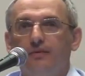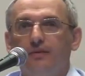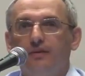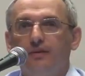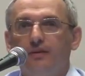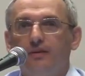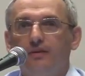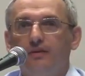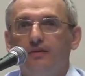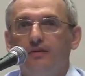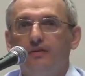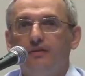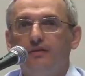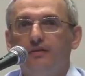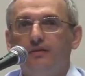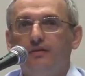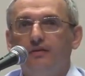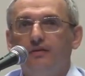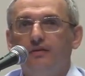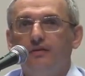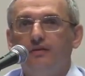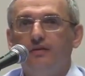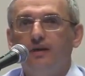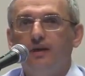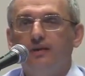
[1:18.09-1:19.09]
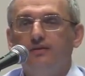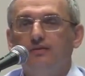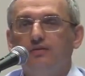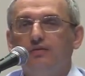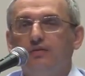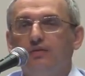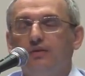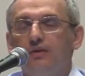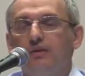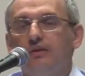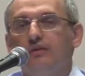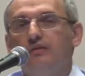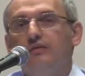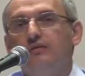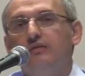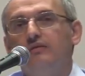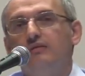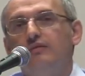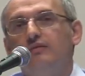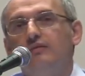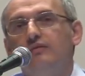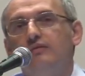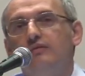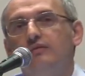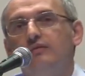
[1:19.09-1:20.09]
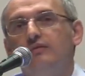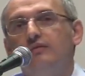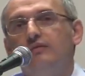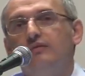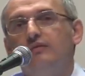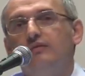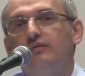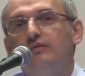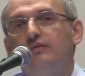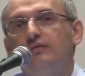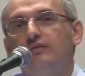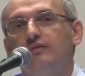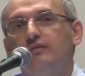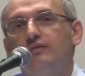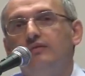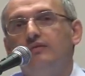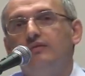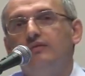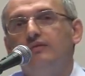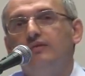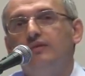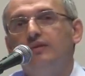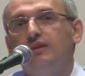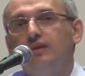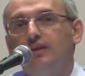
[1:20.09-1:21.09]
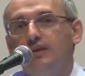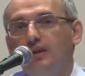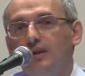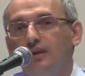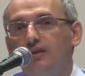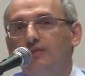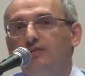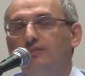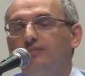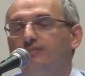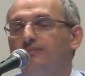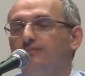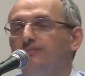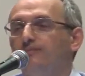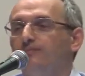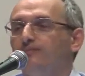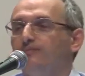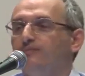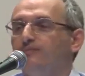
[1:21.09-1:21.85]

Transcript: Нет? А сколько? Неделю?